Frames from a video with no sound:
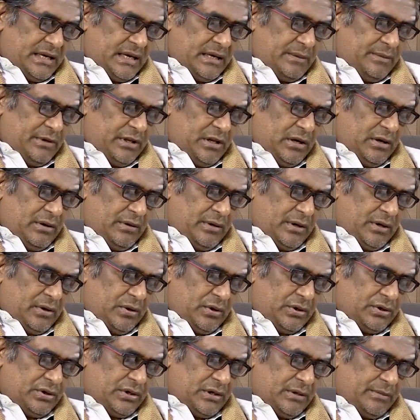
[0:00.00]
ఎనిమిదవ
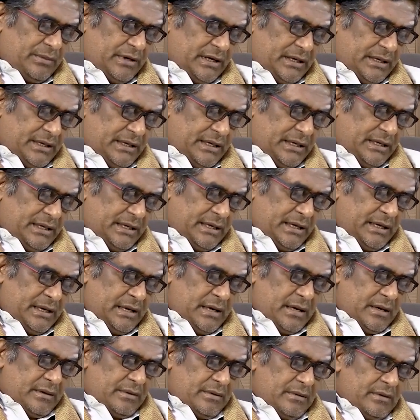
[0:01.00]
రోజున మనకి
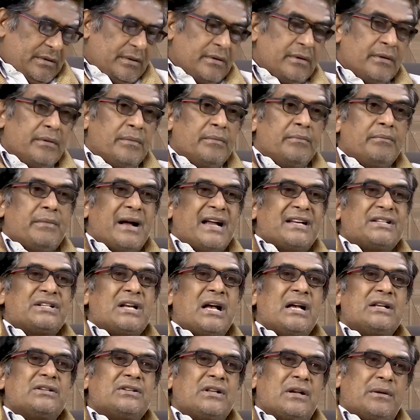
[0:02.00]

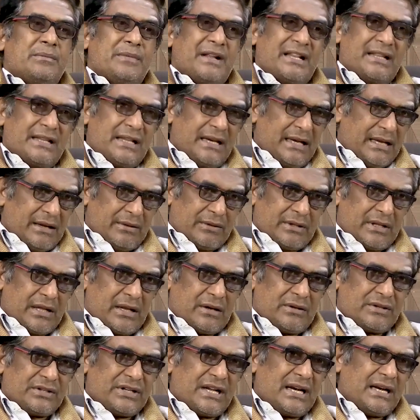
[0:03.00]
మహిషాసుర మధ్యని
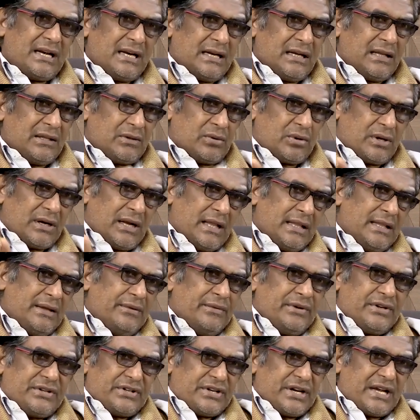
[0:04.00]
అవతారం జనరల్గా
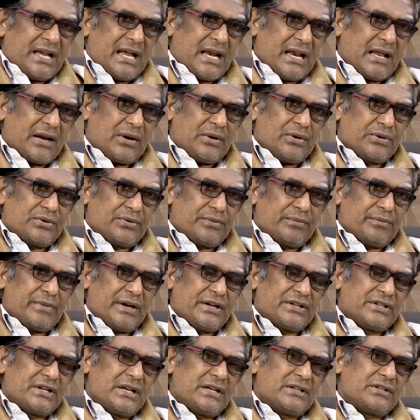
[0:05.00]
దుర్గాదేవికి చేయాలి ఆ రోజు
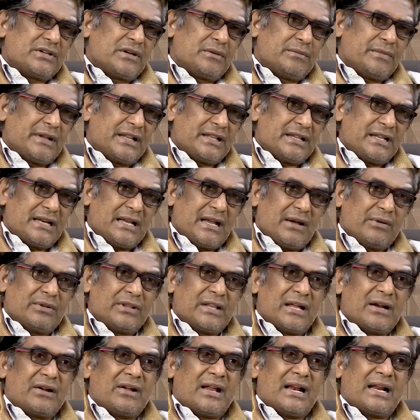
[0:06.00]
మహిషాసుర మధ్యని
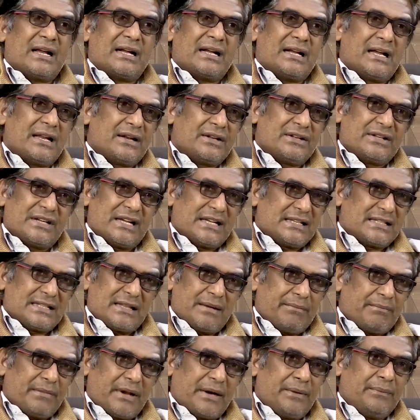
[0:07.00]
అవతారం అలంకారం
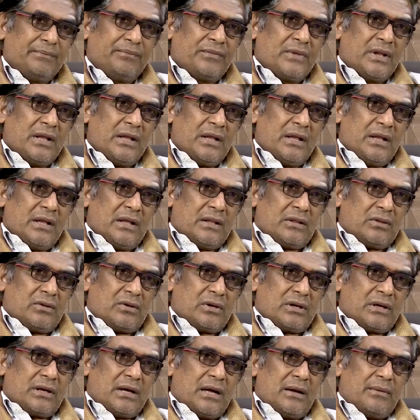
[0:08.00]
చేస్తాం మనం
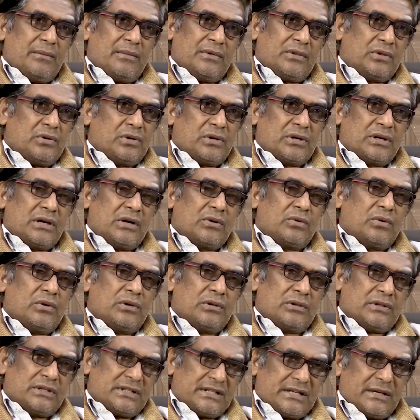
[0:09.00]
దుర్గా దుర్గ
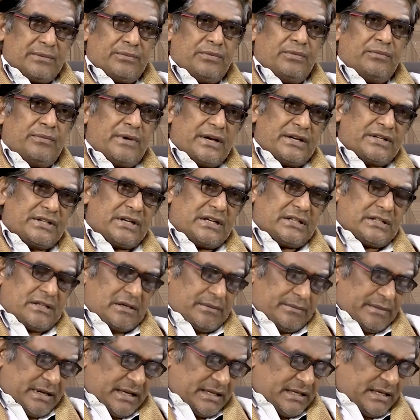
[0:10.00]
కొంతసేపు
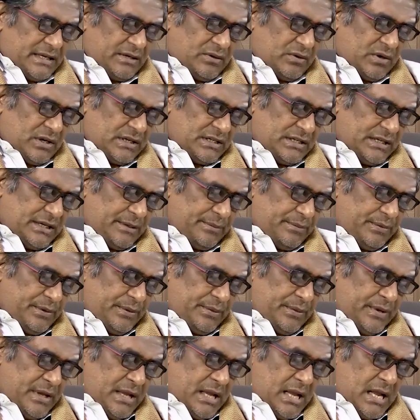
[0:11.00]
మహిషాసుర మర్దిని కొంతసేపు
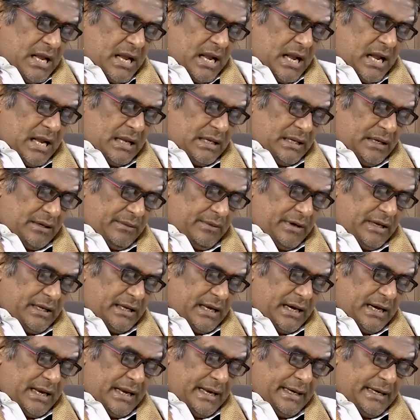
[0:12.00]
ఆ తర్వాత
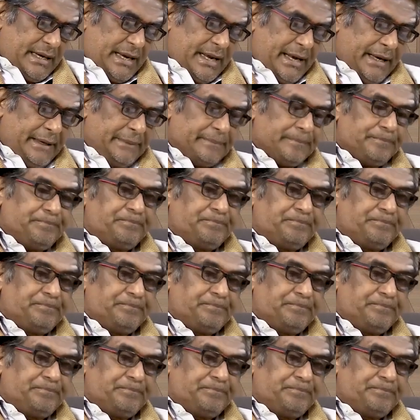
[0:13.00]
అలాగే